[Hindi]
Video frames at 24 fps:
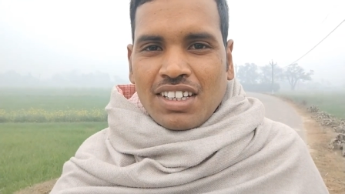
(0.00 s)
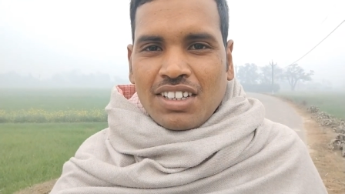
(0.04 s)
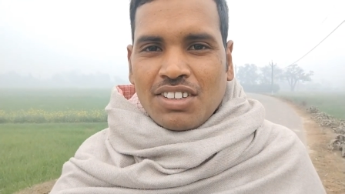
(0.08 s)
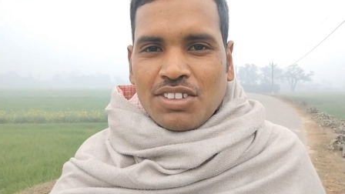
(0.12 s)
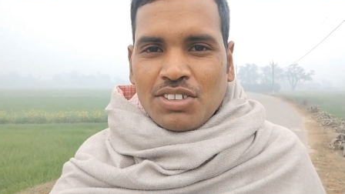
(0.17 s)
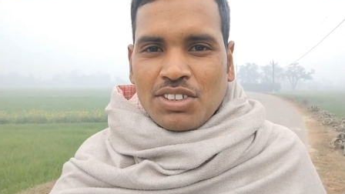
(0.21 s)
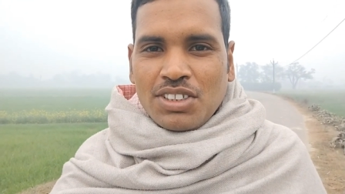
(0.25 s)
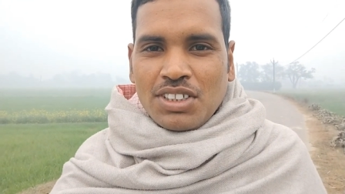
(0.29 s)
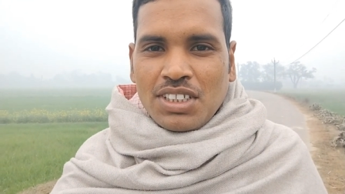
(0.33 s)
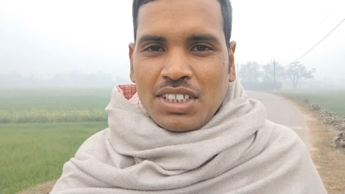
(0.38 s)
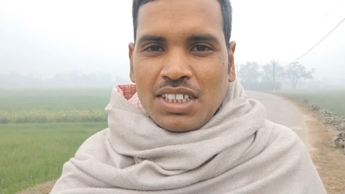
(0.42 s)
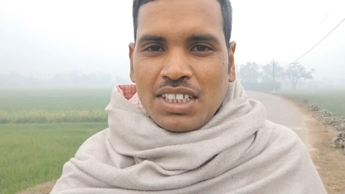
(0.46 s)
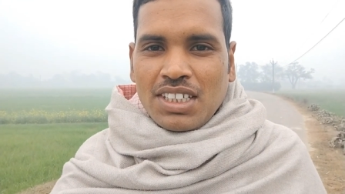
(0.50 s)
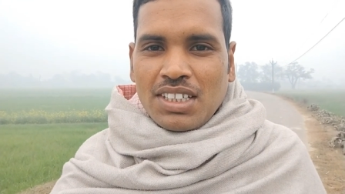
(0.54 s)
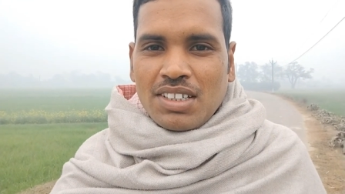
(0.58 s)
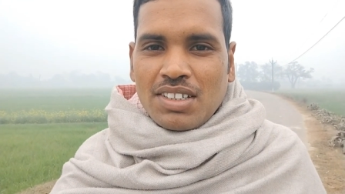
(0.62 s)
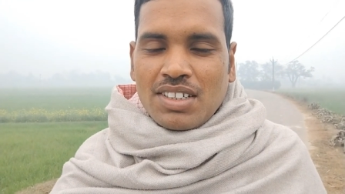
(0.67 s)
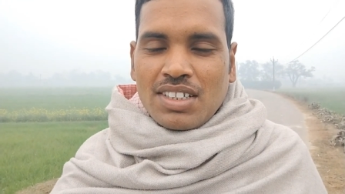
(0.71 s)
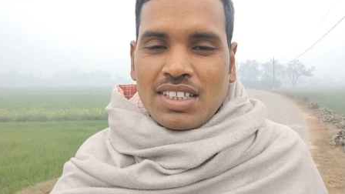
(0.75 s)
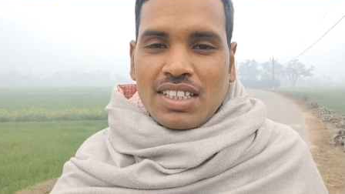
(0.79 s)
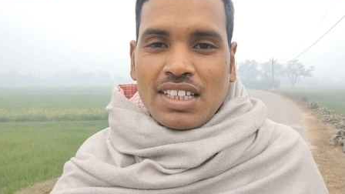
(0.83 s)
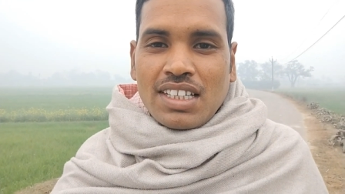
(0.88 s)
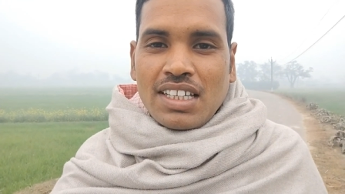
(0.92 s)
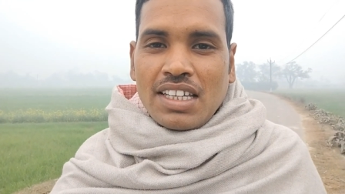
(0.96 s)
क्योंकि
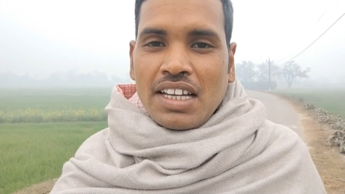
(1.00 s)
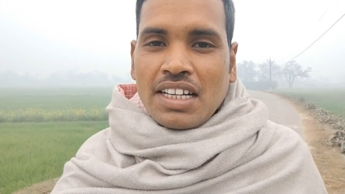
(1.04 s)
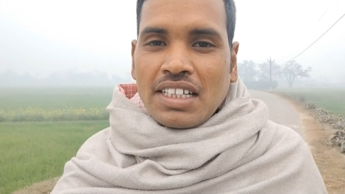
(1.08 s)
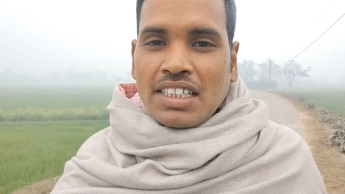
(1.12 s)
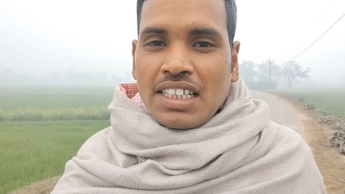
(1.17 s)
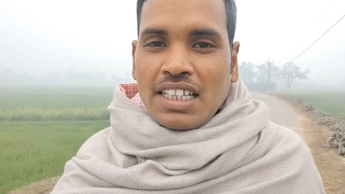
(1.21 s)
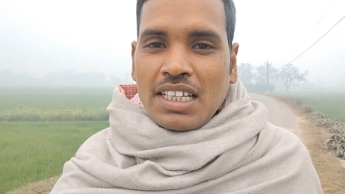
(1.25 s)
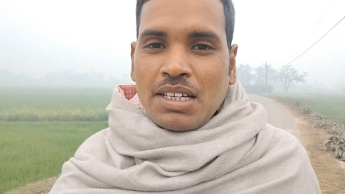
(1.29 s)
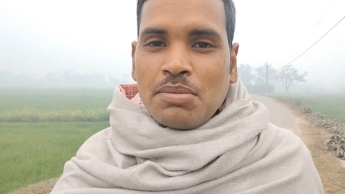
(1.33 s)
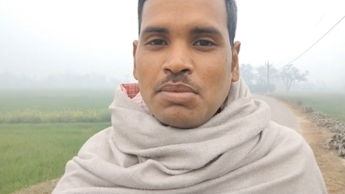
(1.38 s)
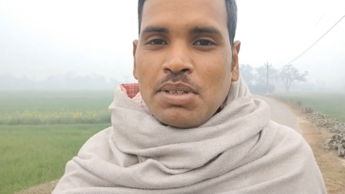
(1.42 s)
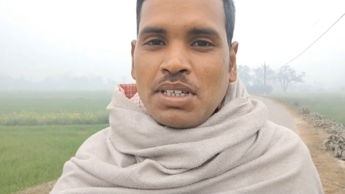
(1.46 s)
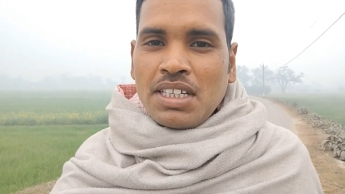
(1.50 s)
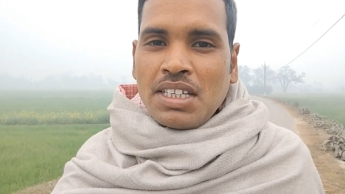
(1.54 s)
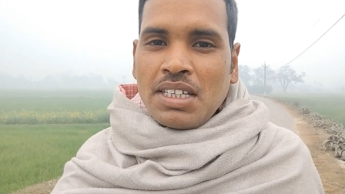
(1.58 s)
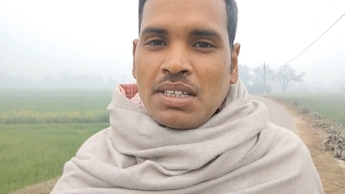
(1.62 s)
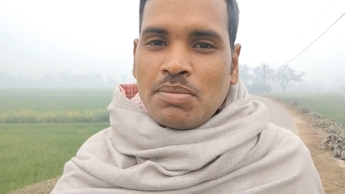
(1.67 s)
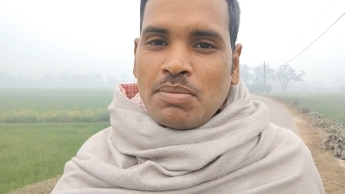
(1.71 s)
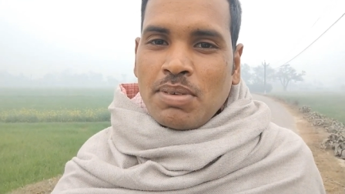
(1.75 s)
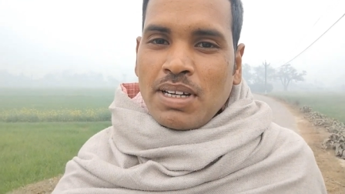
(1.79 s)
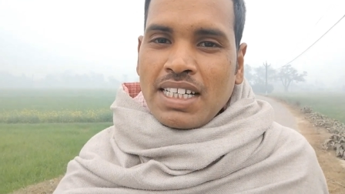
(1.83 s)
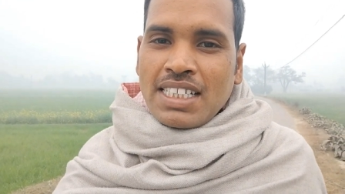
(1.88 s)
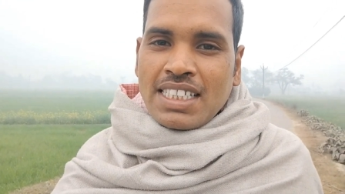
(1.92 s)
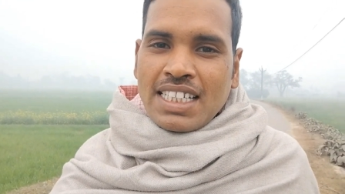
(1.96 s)
एक दिन
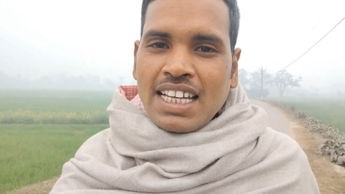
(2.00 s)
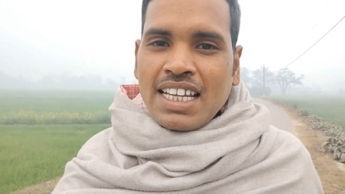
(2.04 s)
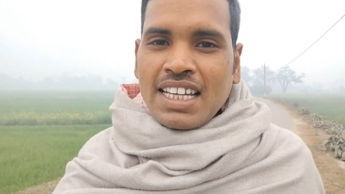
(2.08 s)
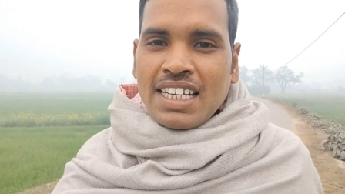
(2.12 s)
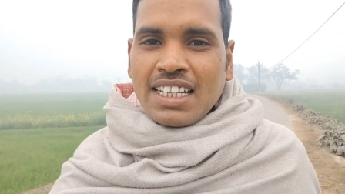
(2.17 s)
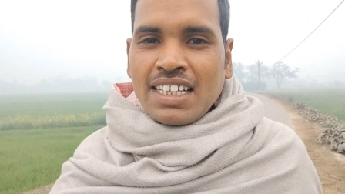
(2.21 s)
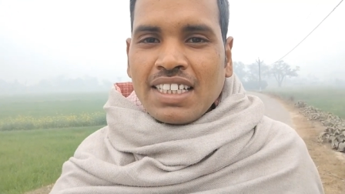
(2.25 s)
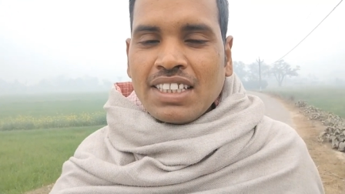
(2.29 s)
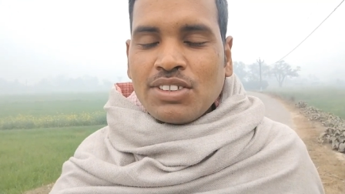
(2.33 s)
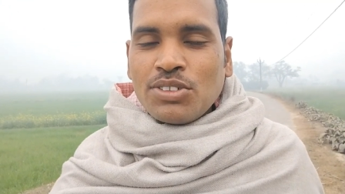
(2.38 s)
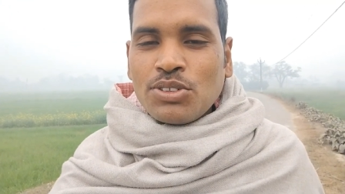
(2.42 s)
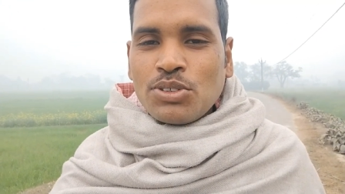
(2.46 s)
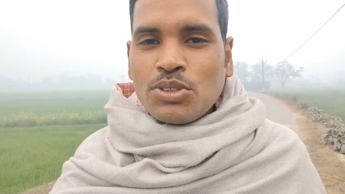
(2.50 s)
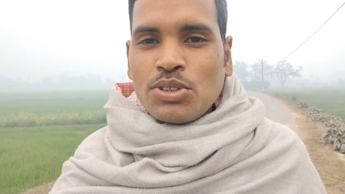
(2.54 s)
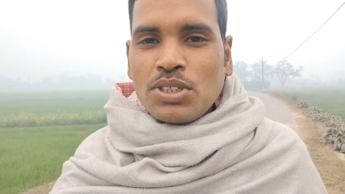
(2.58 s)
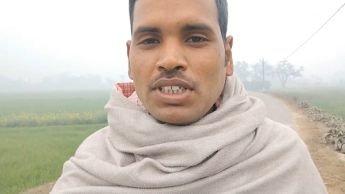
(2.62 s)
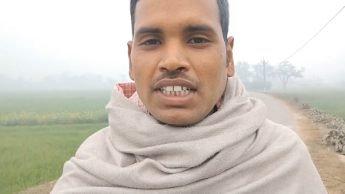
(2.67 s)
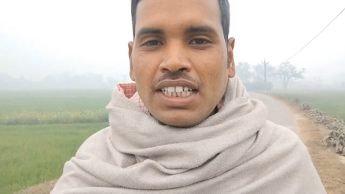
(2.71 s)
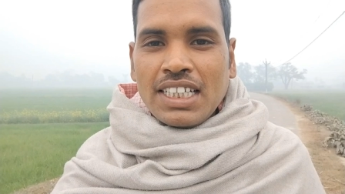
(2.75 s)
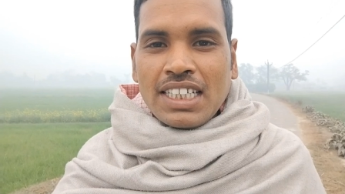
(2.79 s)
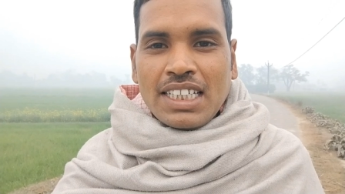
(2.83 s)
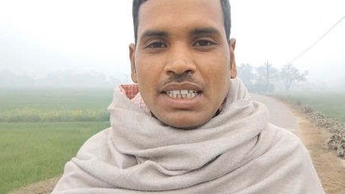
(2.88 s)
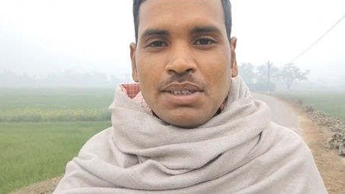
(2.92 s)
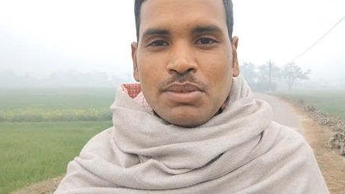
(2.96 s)
भी बैठ जाएंगे तो
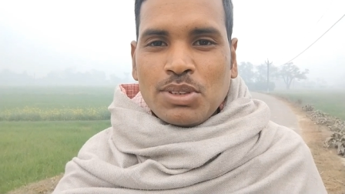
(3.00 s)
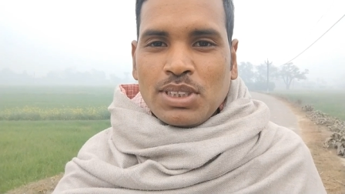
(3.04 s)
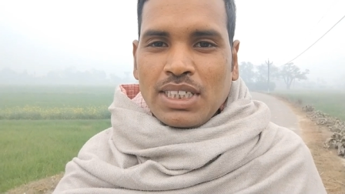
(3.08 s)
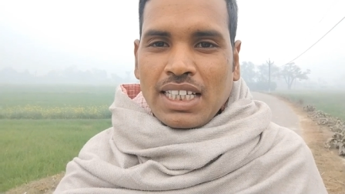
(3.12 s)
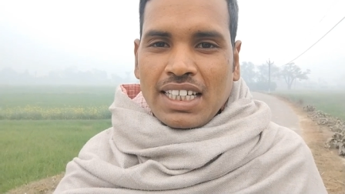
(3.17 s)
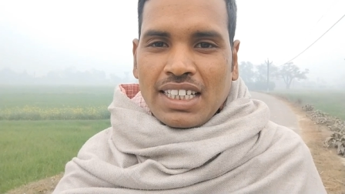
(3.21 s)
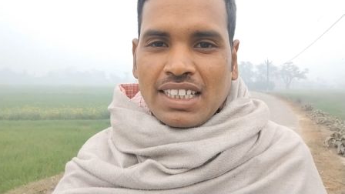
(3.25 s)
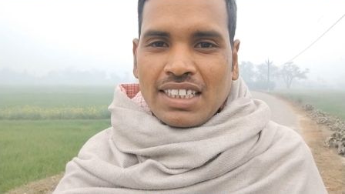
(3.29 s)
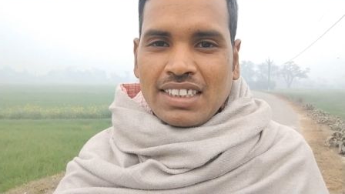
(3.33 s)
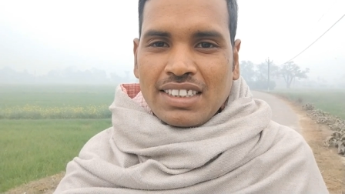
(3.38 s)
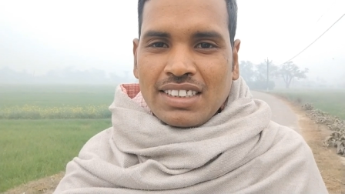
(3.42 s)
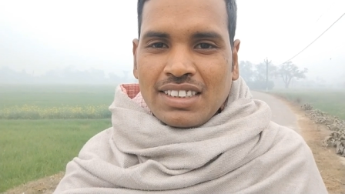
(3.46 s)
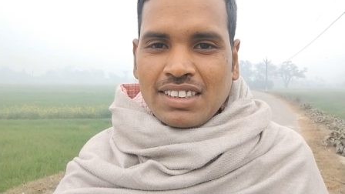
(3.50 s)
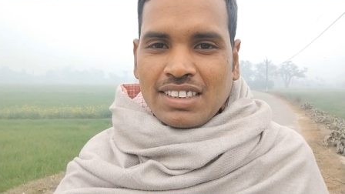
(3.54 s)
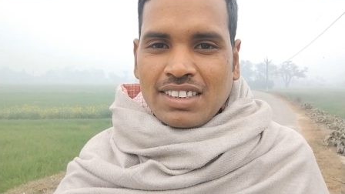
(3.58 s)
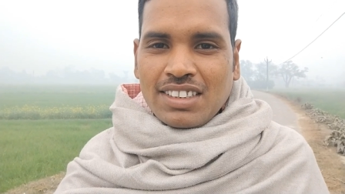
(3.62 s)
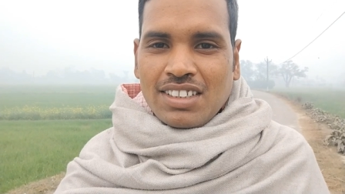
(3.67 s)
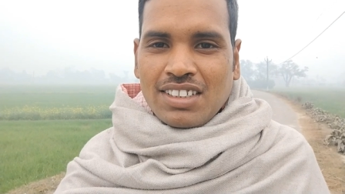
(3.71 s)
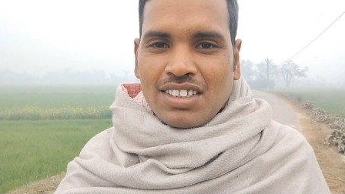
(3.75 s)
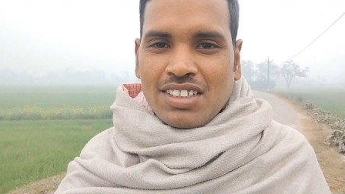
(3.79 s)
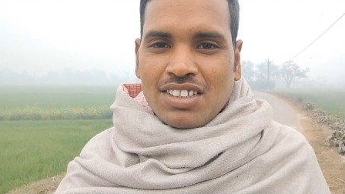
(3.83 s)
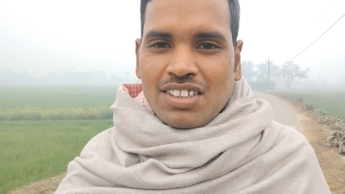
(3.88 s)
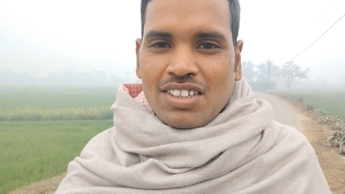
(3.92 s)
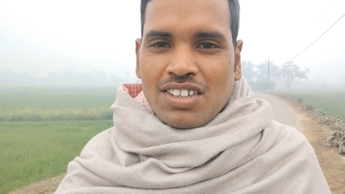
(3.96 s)
निगेटिव हो जाएंगे
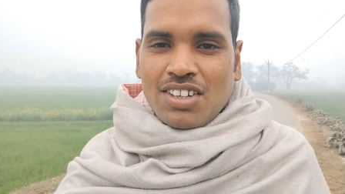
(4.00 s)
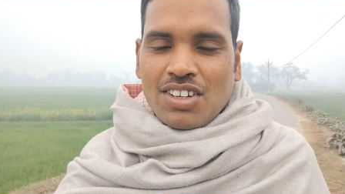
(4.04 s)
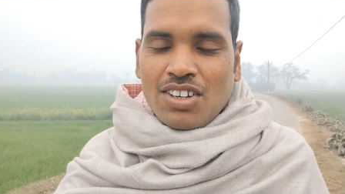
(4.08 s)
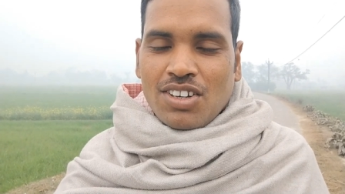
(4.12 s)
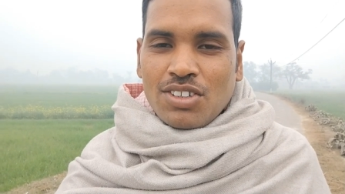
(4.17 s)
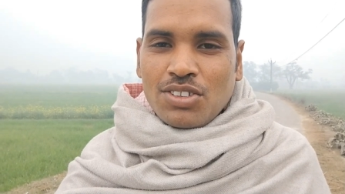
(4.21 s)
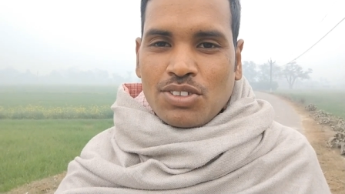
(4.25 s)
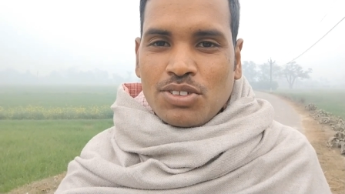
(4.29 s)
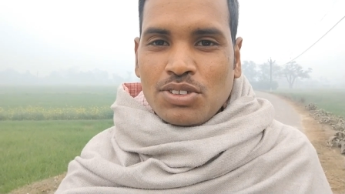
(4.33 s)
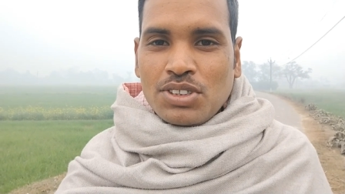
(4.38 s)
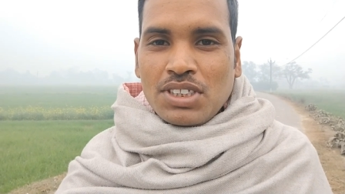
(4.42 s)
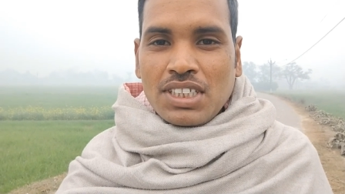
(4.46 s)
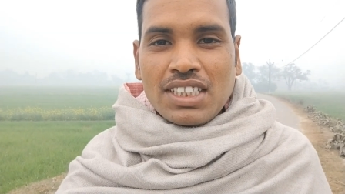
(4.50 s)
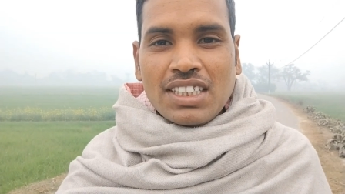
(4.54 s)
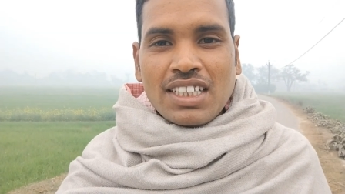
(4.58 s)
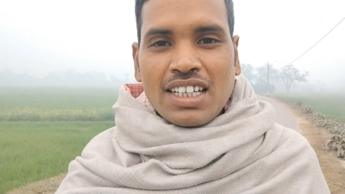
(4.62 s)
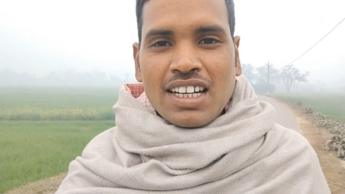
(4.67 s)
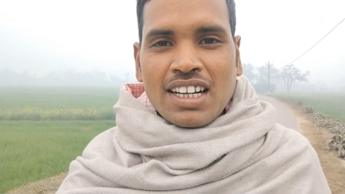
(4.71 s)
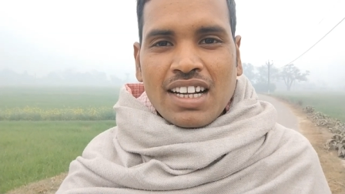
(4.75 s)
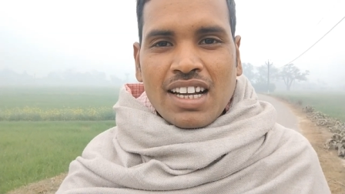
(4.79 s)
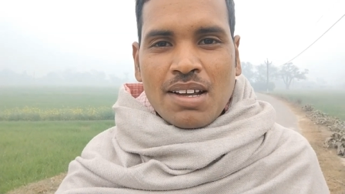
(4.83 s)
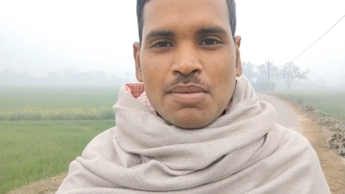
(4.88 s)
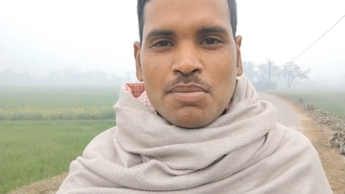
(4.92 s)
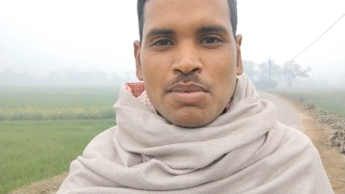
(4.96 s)
और दूसरे
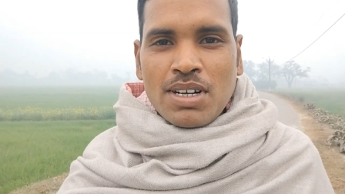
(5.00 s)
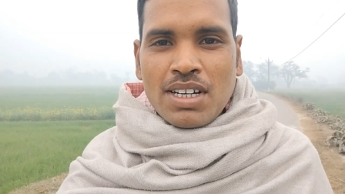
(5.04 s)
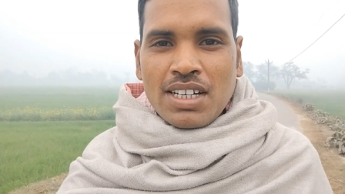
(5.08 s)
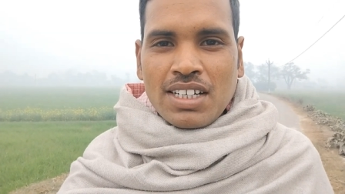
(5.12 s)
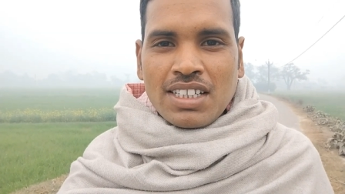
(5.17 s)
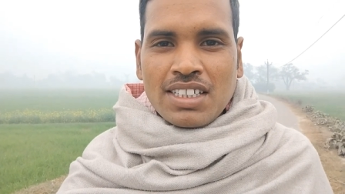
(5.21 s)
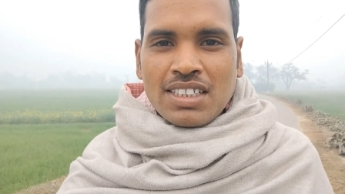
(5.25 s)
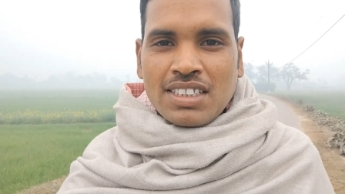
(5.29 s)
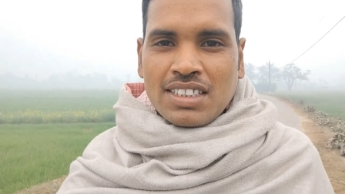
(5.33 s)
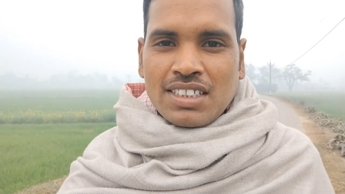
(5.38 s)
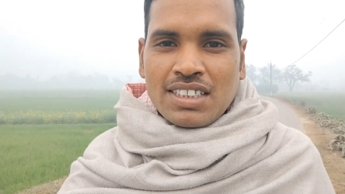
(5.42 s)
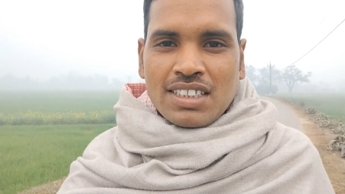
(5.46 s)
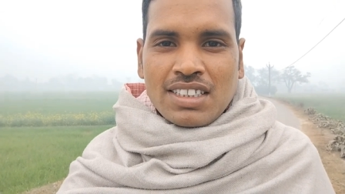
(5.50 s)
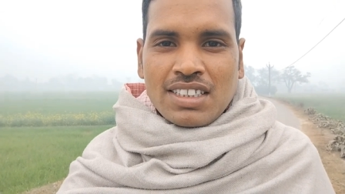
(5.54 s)
तरह का मन